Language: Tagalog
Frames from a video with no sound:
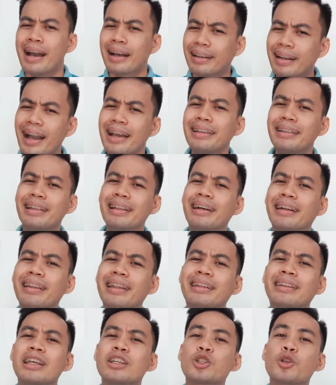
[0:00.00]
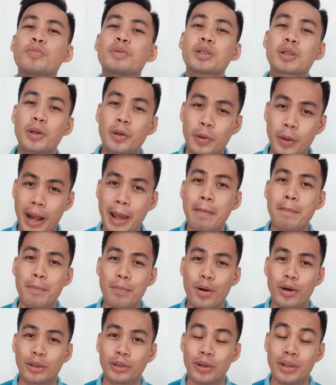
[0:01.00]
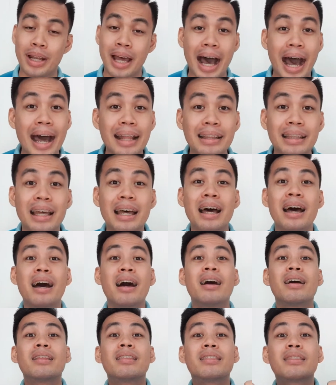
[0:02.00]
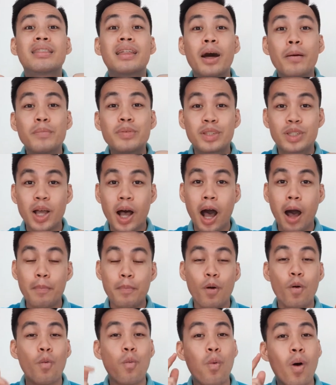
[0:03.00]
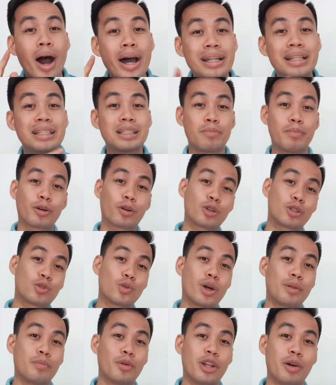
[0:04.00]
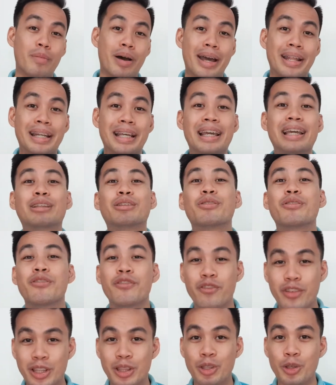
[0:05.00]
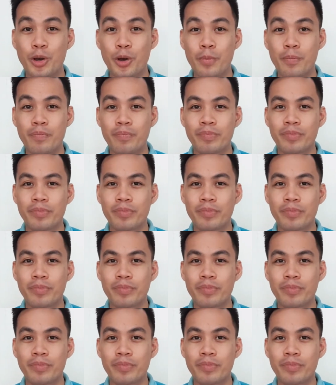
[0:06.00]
Kindly click the subscribe button at thumbs up once magustuhan mo naman itong video.